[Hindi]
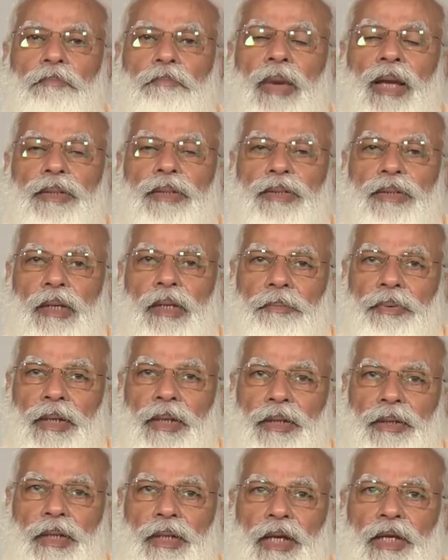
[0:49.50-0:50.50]
मैं
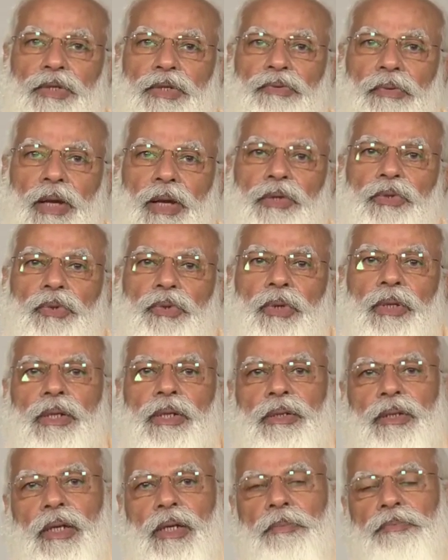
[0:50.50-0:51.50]
सभी देशवासियों
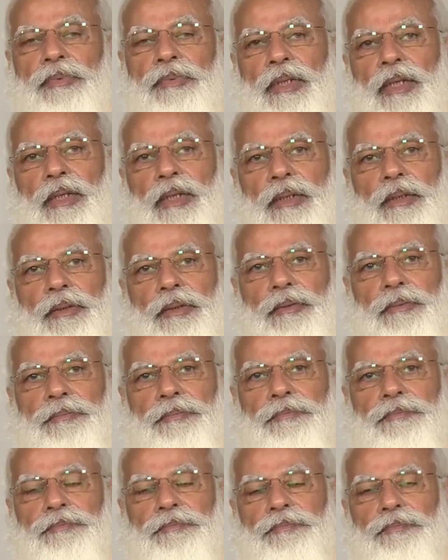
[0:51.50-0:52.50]
की तरफ से
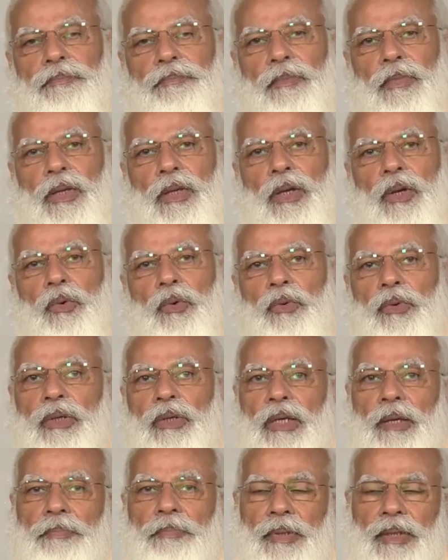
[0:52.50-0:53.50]

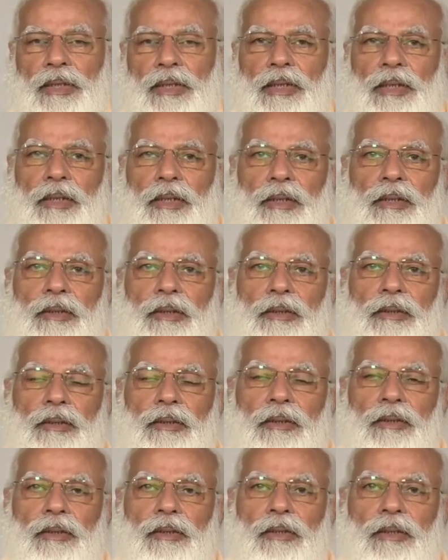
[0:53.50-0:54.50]
उनके प्रति
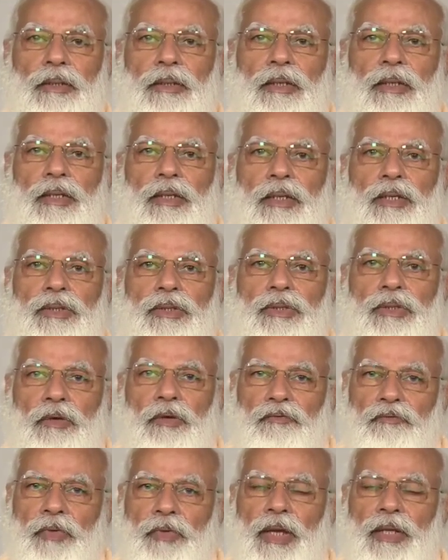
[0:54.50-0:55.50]

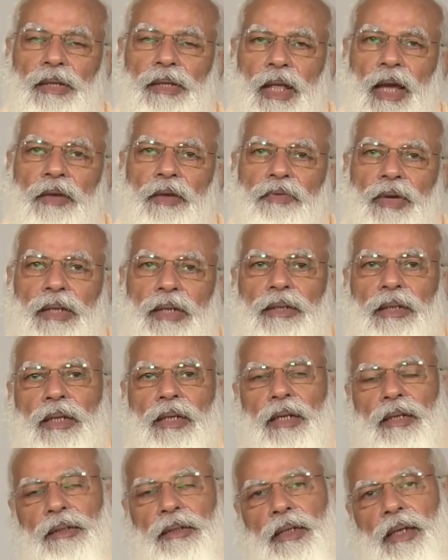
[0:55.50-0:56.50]
संवेदनाएं व्यक्त
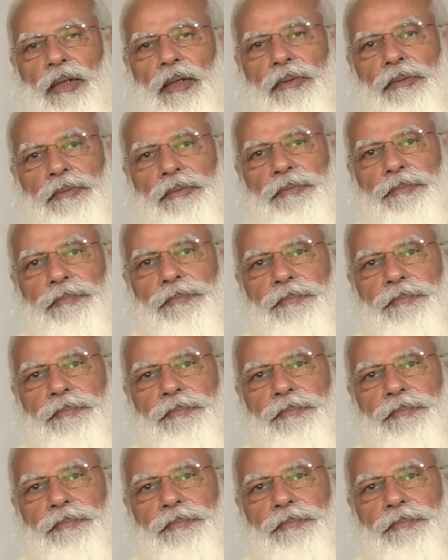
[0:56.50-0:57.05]
करता हूं